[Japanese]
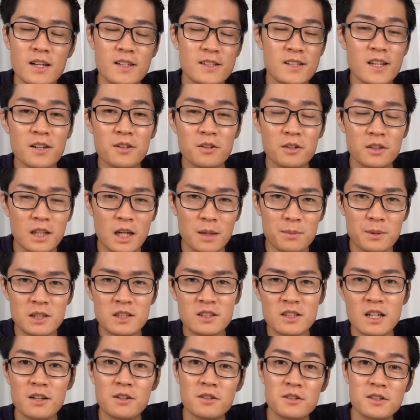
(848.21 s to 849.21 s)
最後
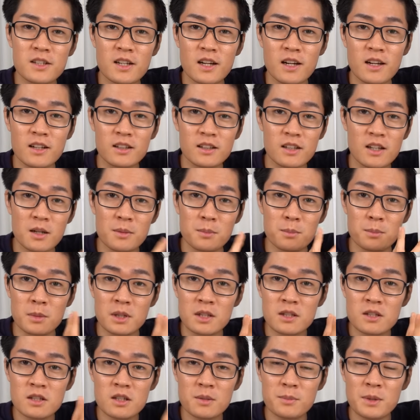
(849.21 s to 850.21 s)
キャパシタの使い方
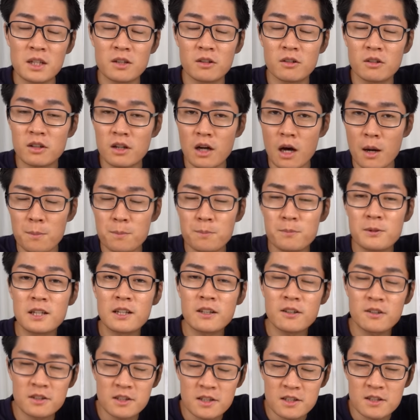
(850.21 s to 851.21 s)
みっつめの
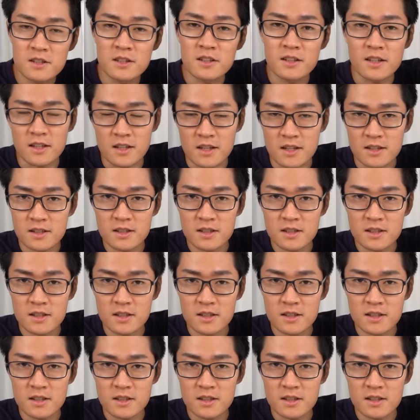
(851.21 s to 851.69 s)
カップリングについてで